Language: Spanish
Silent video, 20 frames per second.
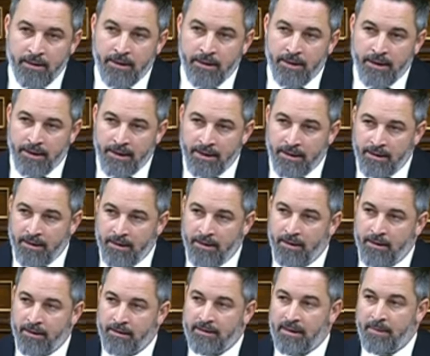y
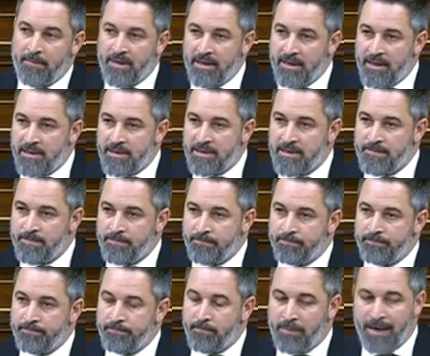también es
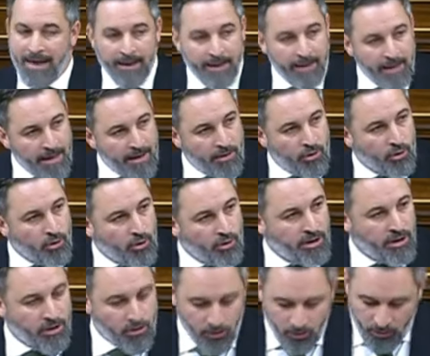blanqueado, y lo
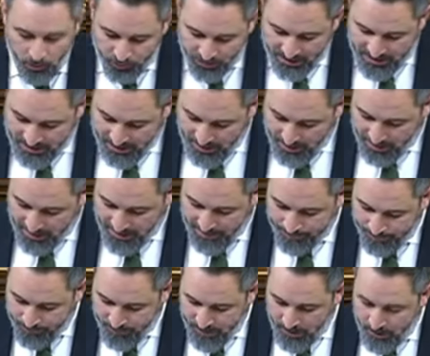digo con tristeza,
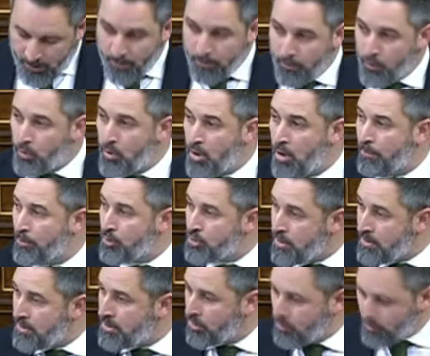por una
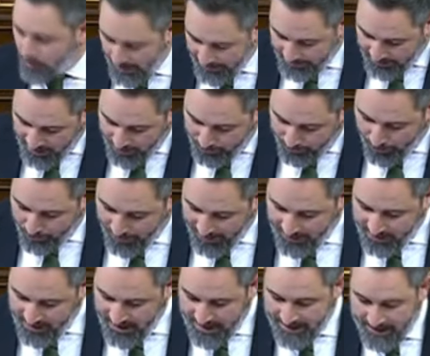oposición a tiempo
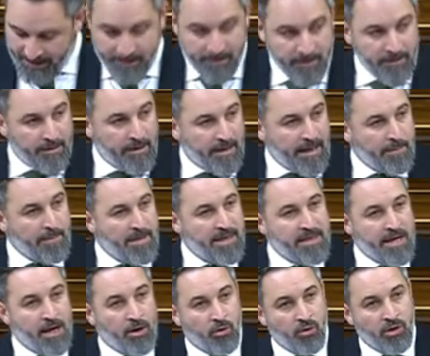parcial, que
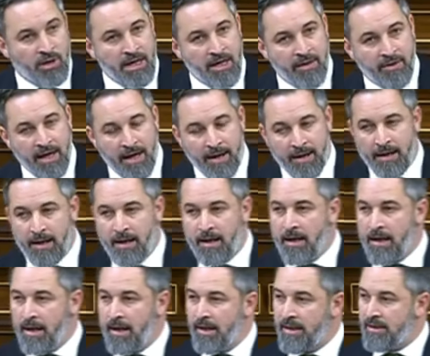media jornada
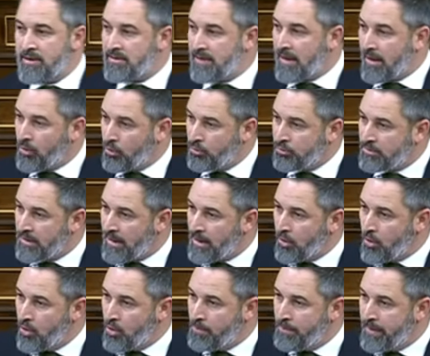está contra el
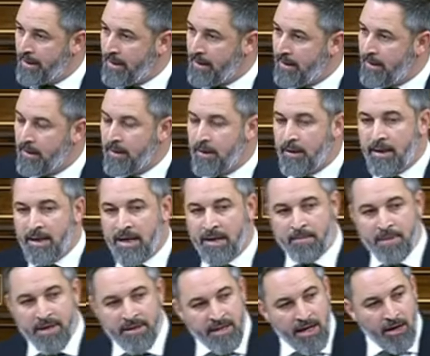golpe y
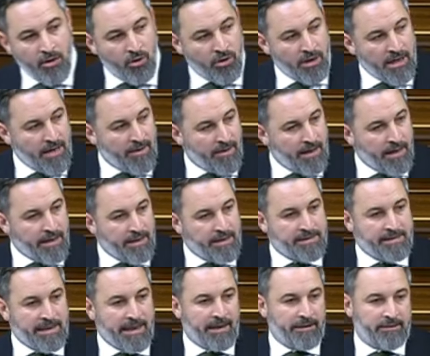media jornada
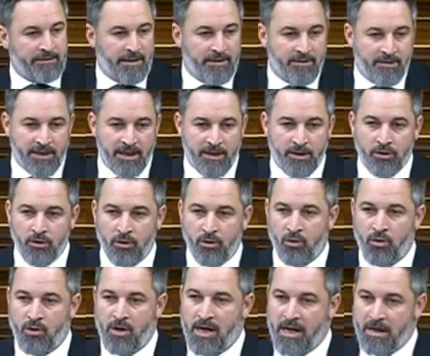está
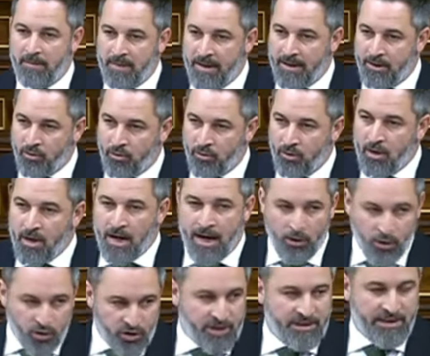tendiendo la mano a
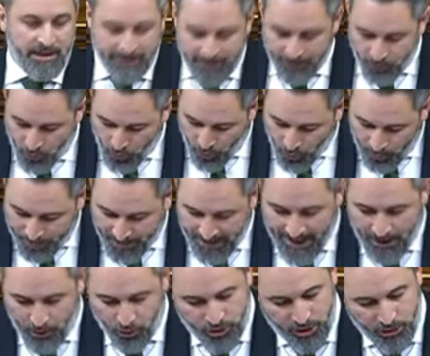los que están dando el golpe a
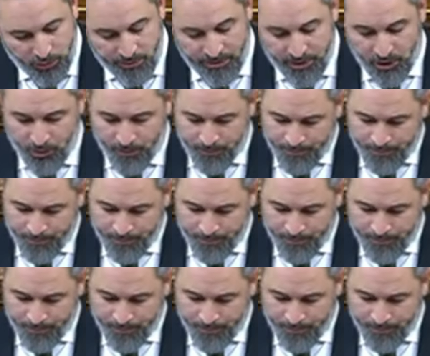la Constitución